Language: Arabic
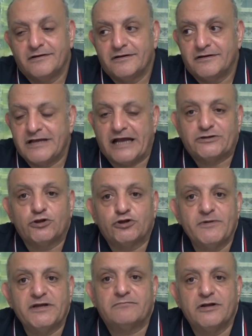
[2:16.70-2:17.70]
يعني
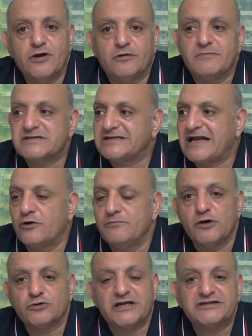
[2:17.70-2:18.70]
300 مليون مثلا او
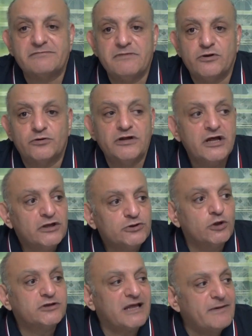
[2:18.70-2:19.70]
130 مليون
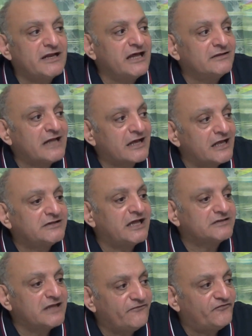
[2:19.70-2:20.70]
دول تمن انك انت
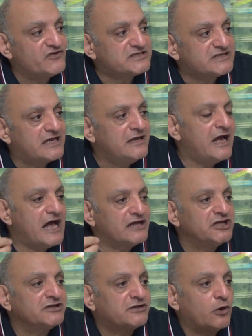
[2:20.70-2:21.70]
تنفذ
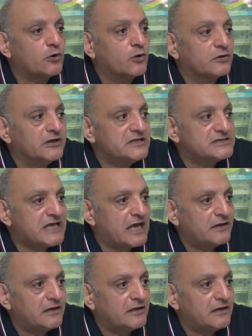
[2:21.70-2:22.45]
اجنده حقوق الانسان